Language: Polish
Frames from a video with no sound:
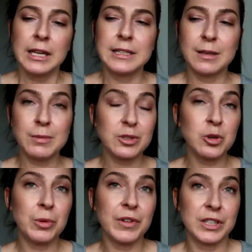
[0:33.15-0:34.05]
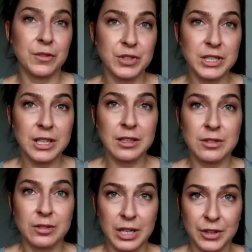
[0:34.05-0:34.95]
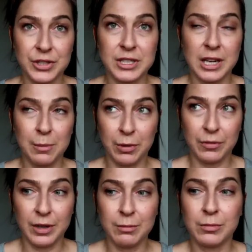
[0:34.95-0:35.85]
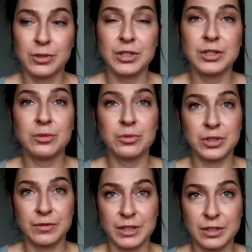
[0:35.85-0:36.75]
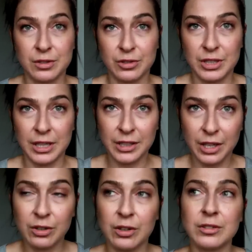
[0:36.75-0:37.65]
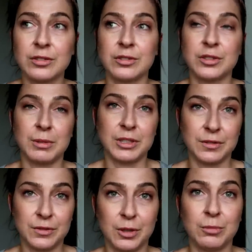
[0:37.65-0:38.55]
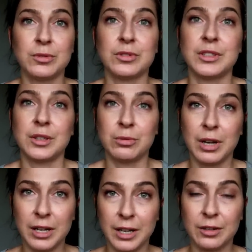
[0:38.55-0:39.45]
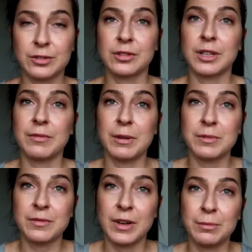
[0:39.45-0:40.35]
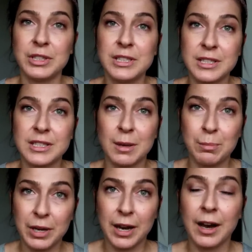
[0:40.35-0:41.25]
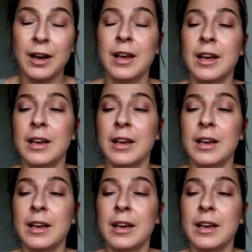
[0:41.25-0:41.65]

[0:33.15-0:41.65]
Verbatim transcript: i zamiast kupować te wszystkie dezodoranty sklepowe, możecie używać coś taniego, coś co macie w domu, coś naturalnego, co tam wam, wam nic nie zapycha